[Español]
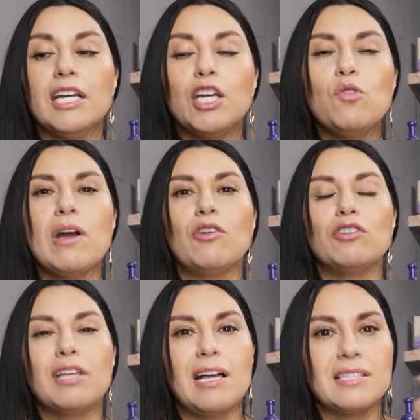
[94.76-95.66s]
y
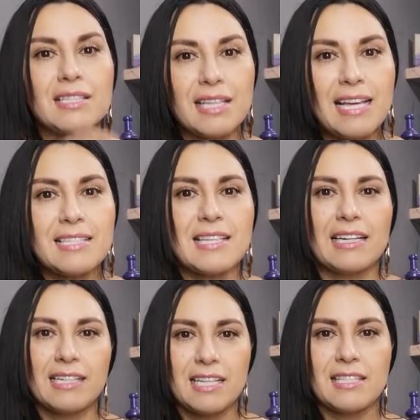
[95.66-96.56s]
luego te haces
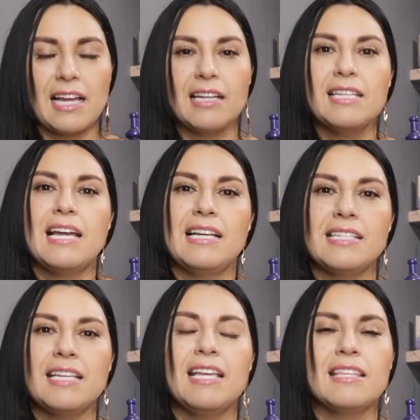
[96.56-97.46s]
esta receta y a
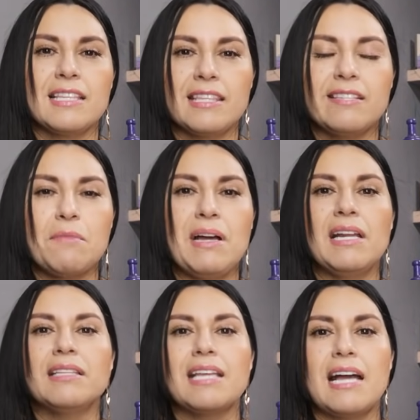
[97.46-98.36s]
la siguiente
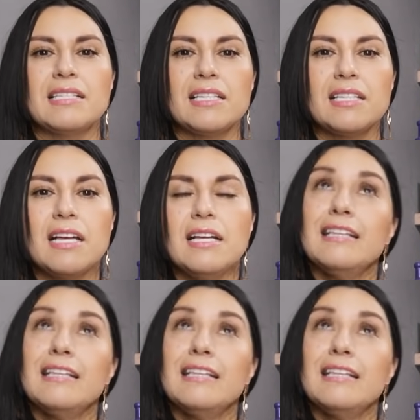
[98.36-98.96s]
semana te haces